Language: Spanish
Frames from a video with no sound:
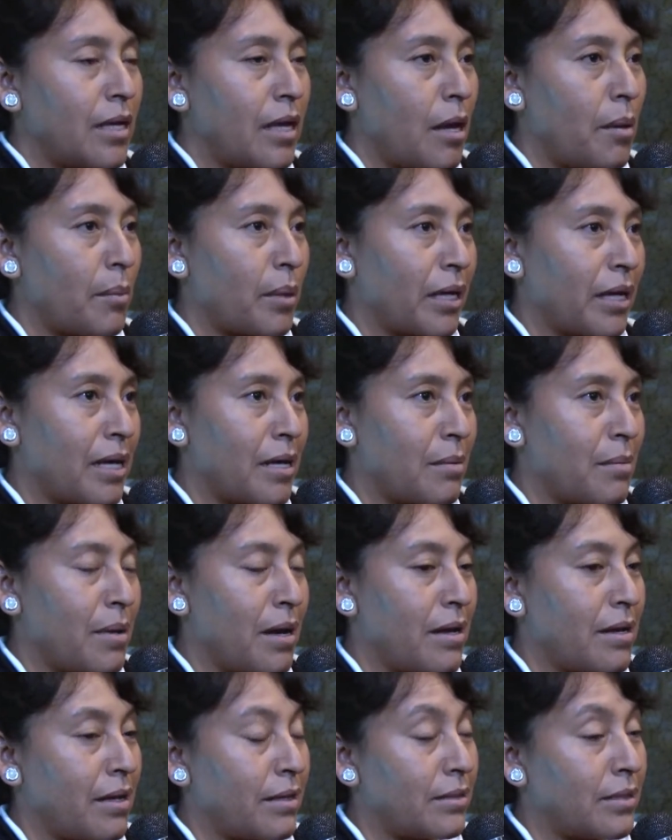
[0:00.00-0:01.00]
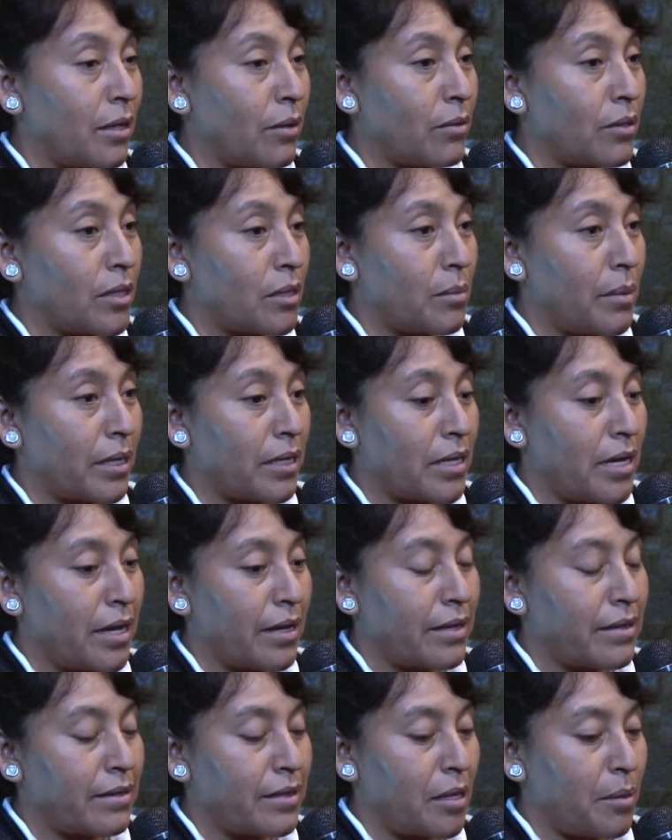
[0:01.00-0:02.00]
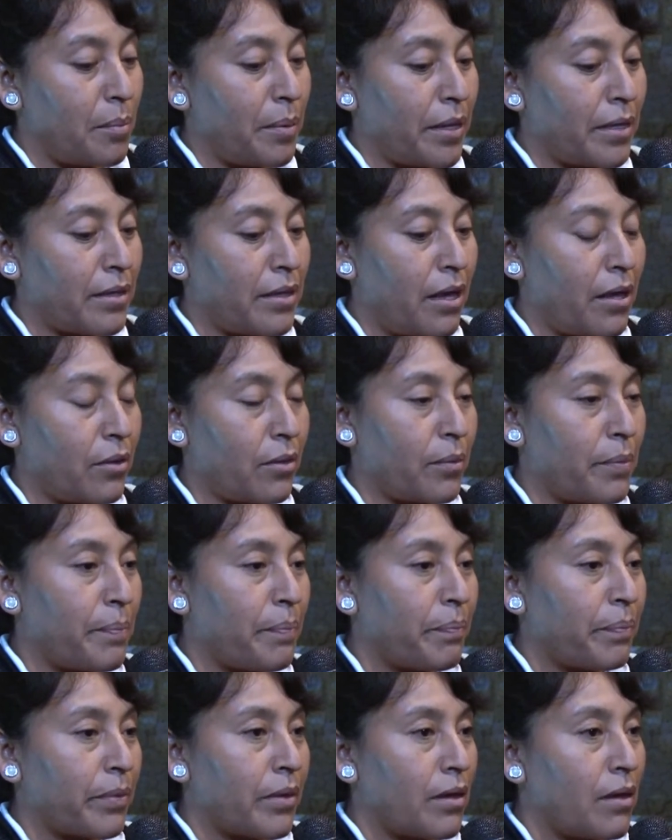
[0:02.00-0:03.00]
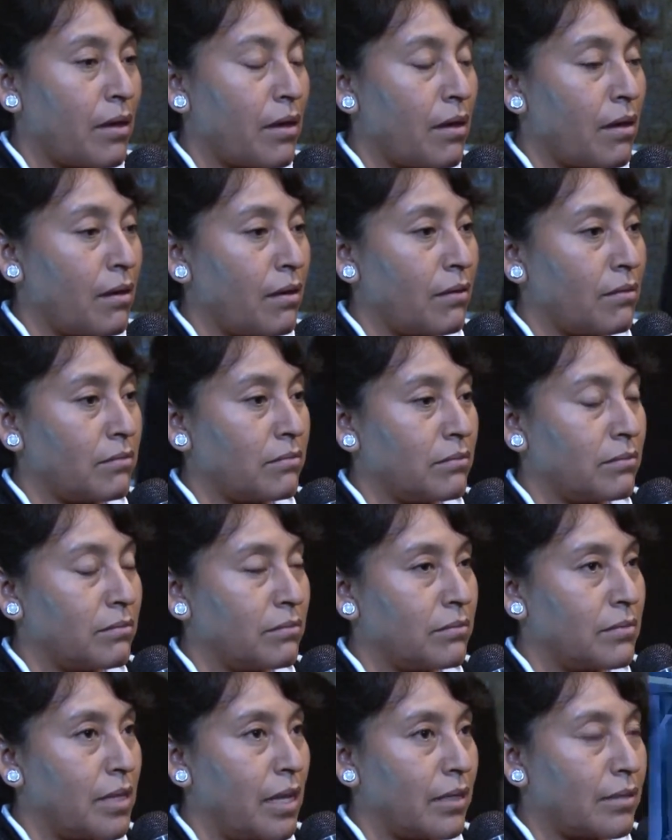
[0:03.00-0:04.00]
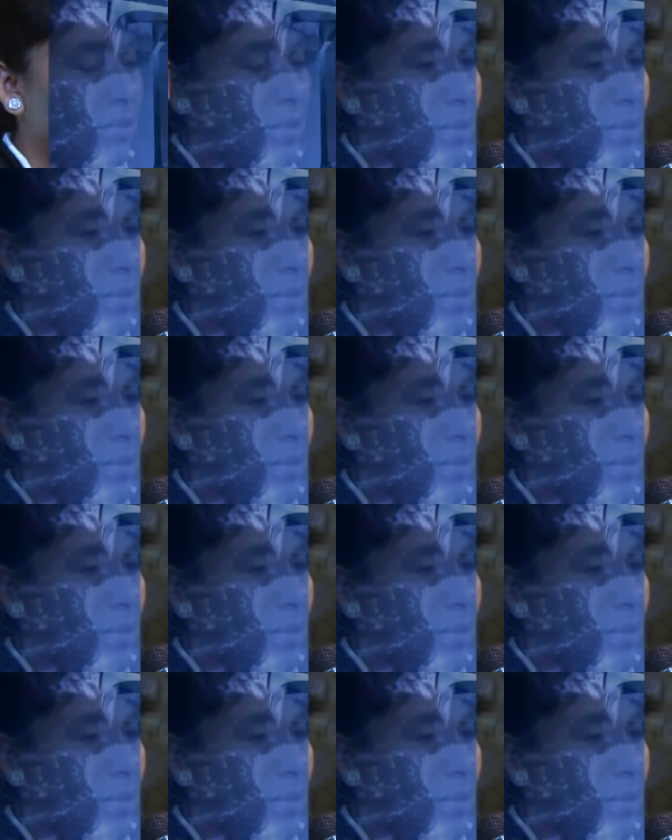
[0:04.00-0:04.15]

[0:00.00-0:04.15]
Amén, hermana. Esta última que han interpretado. Eh, las